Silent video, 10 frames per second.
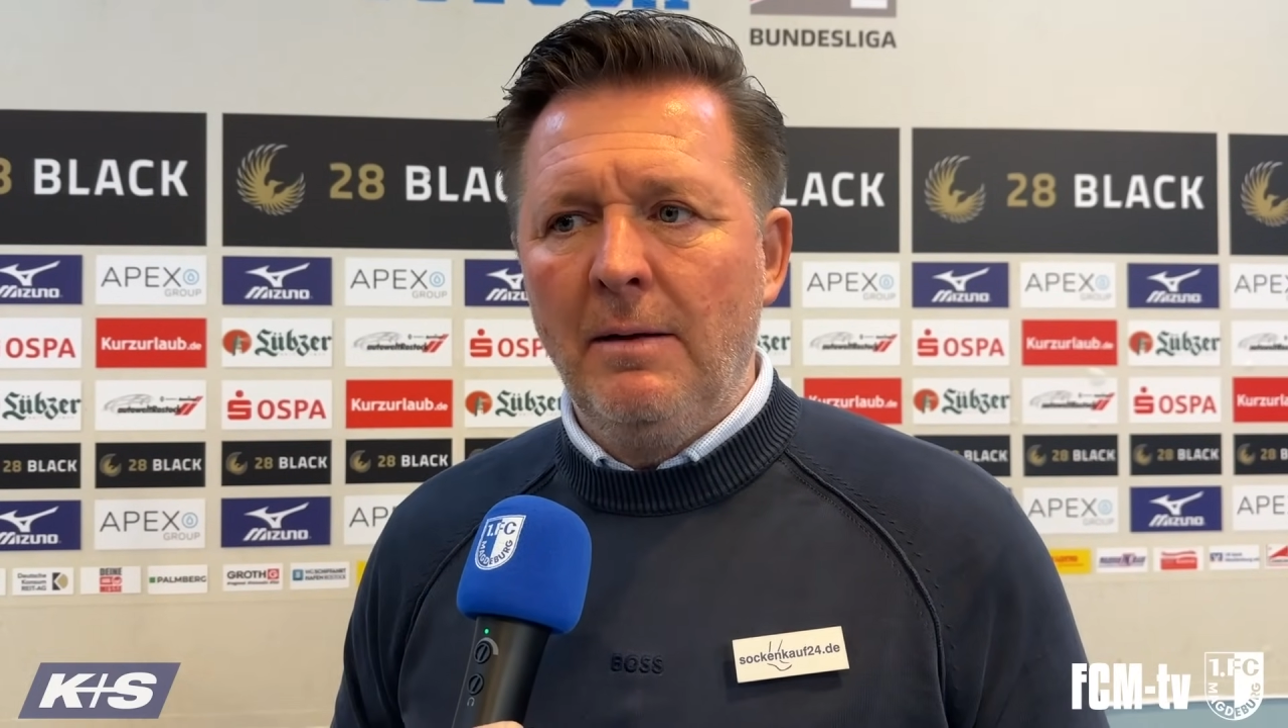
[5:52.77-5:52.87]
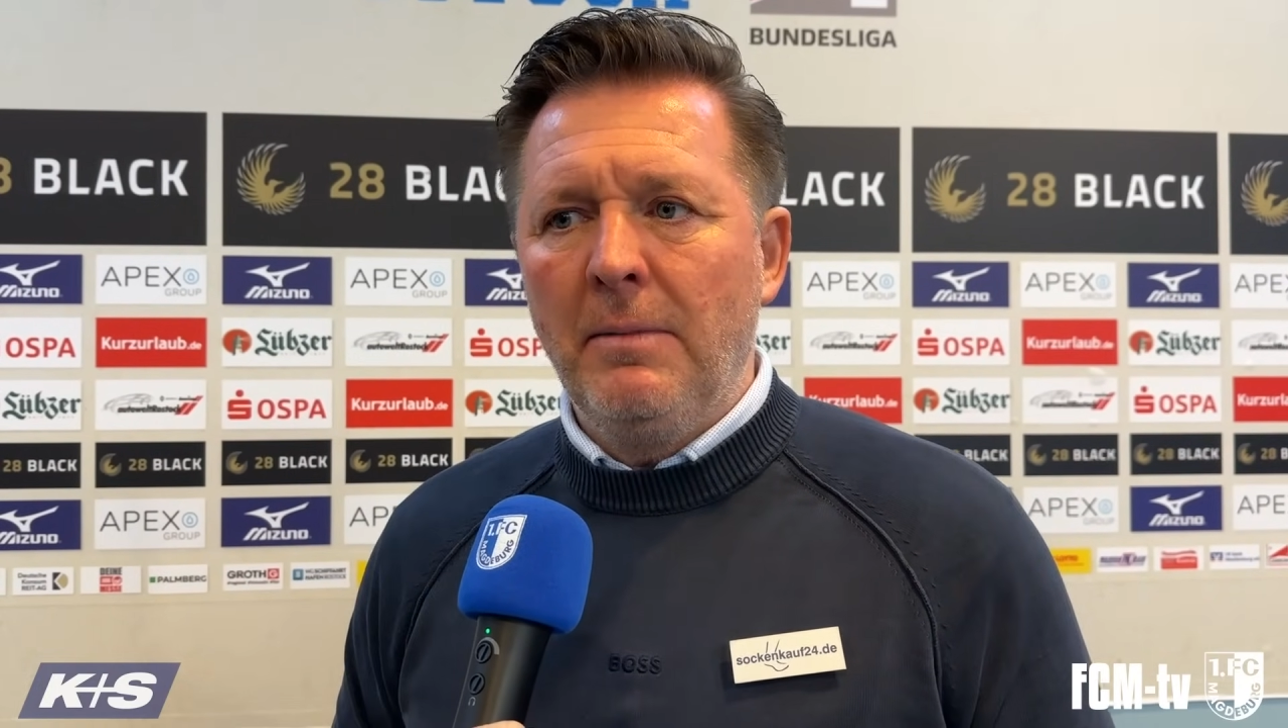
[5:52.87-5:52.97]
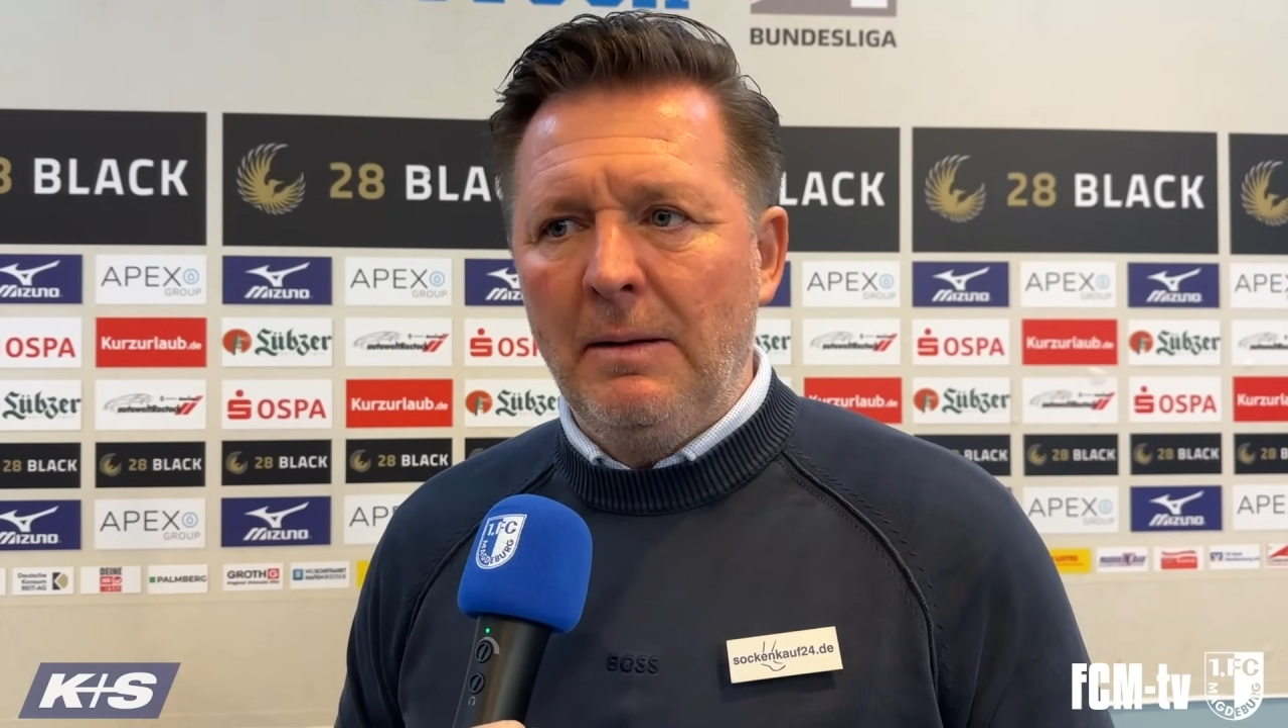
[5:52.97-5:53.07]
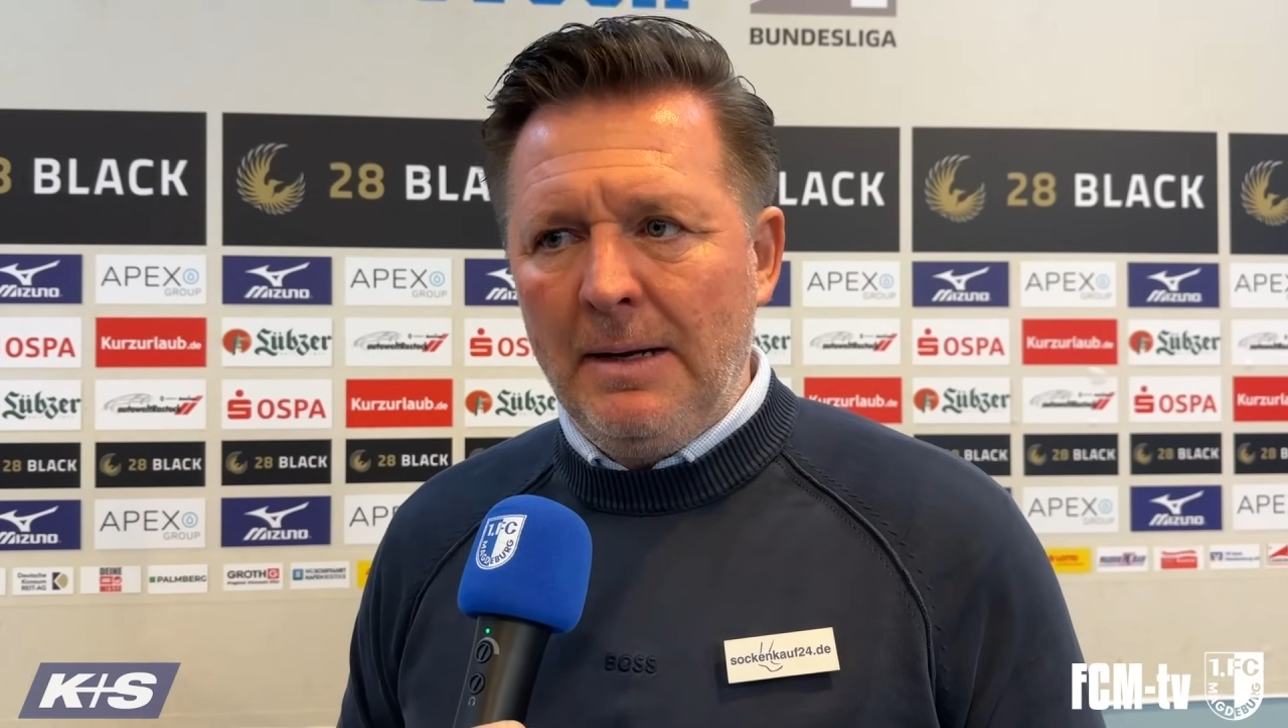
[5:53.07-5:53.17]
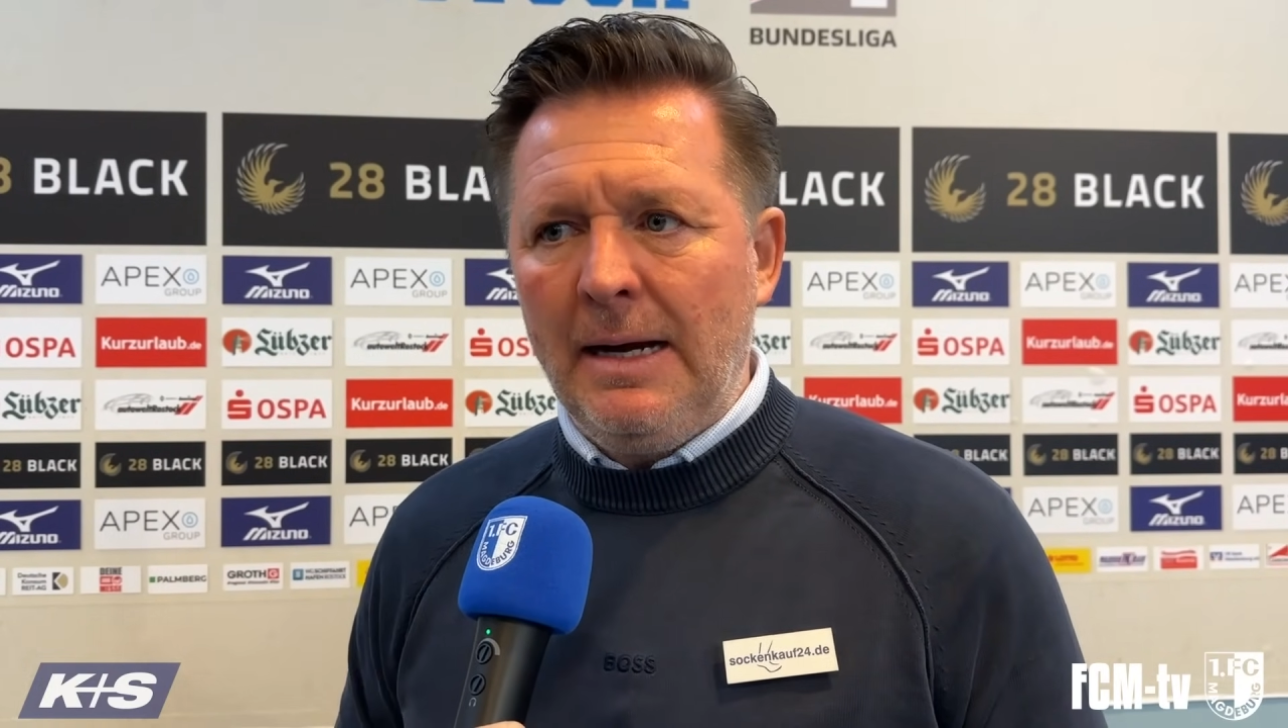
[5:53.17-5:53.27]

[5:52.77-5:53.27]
mehr, mehr,